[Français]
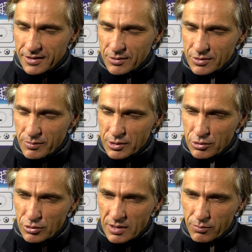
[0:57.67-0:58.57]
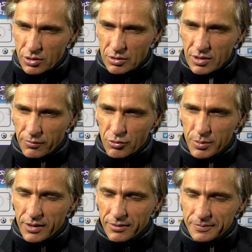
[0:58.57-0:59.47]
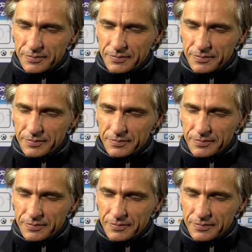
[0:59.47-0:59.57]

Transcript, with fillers: nous a mis ce deuxième but qui nous a fait du bien.